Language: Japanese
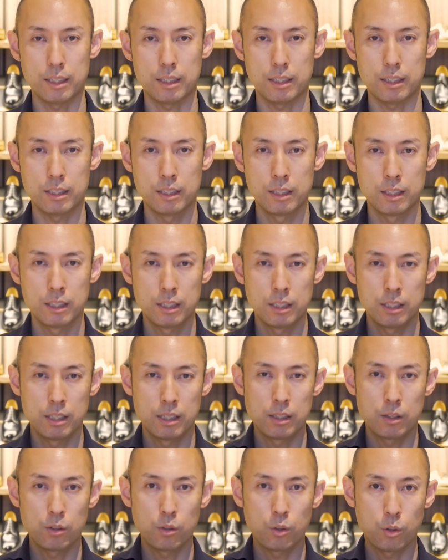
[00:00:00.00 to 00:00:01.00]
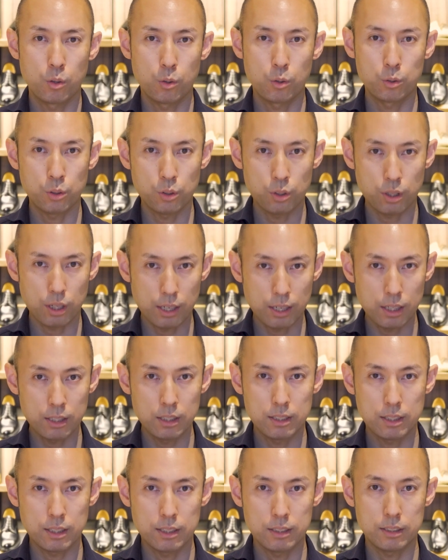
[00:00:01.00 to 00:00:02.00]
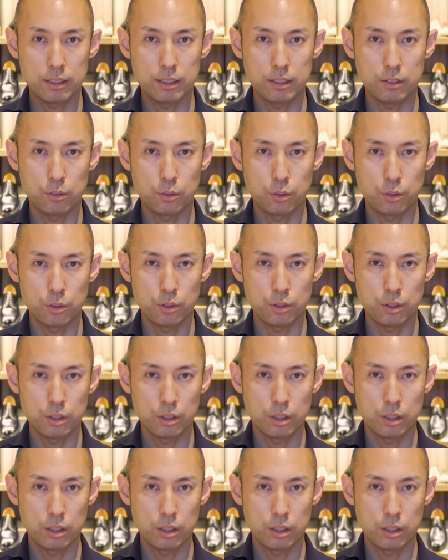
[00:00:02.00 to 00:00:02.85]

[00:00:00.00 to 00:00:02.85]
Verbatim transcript: が、ことアランに関して言うと